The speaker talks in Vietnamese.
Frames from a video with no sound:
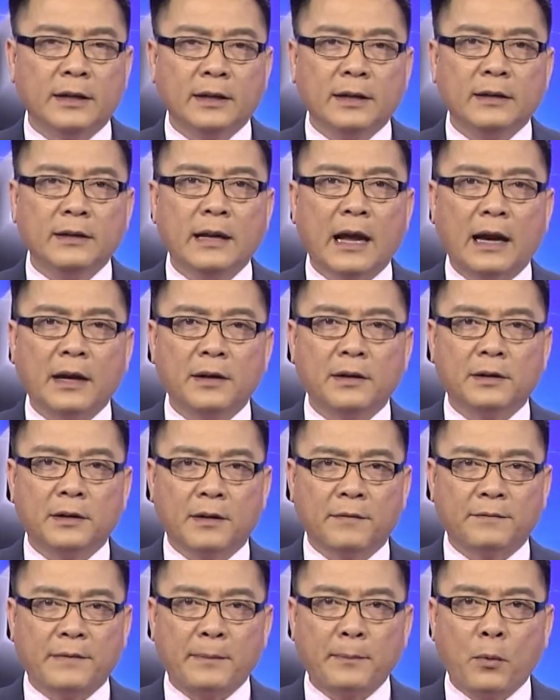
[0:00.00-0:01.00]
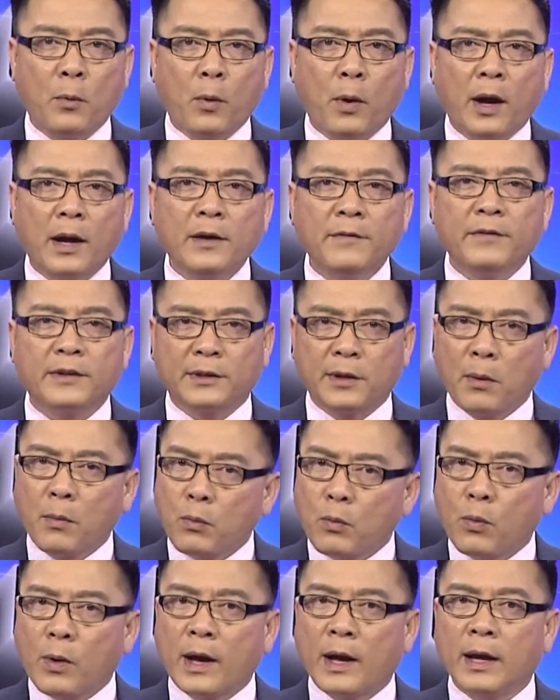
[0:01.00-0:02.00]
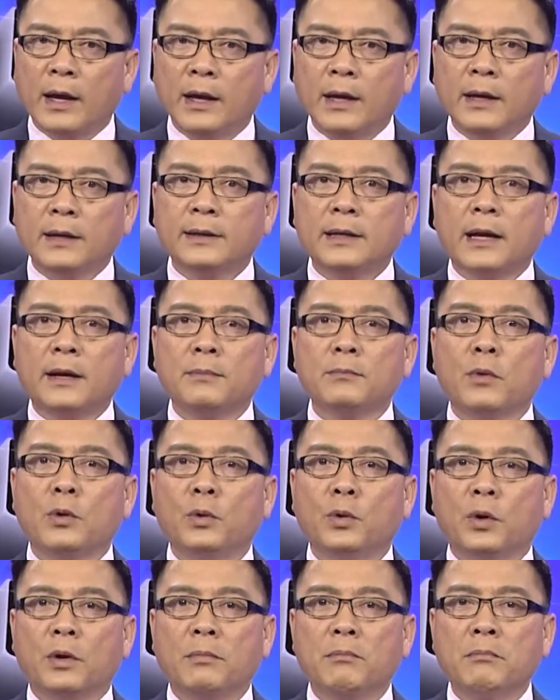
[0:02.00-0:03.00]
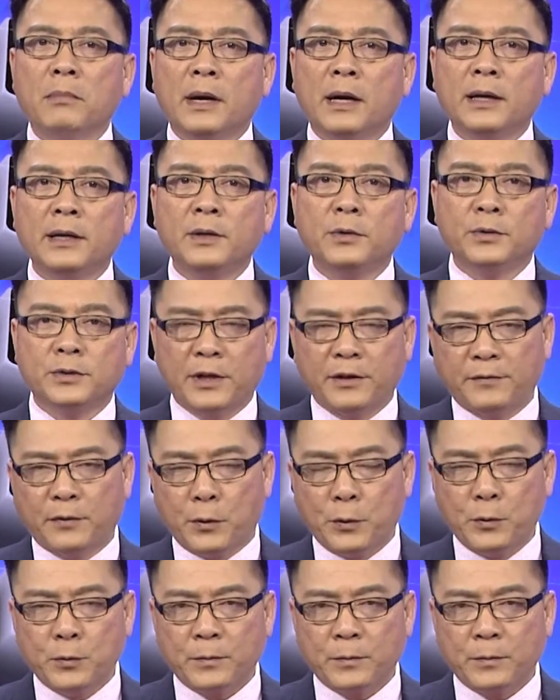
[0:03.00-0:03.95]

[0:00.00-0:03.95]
đã được hợp pháp hóa và thông qua các bộ luật mới của chính phủ.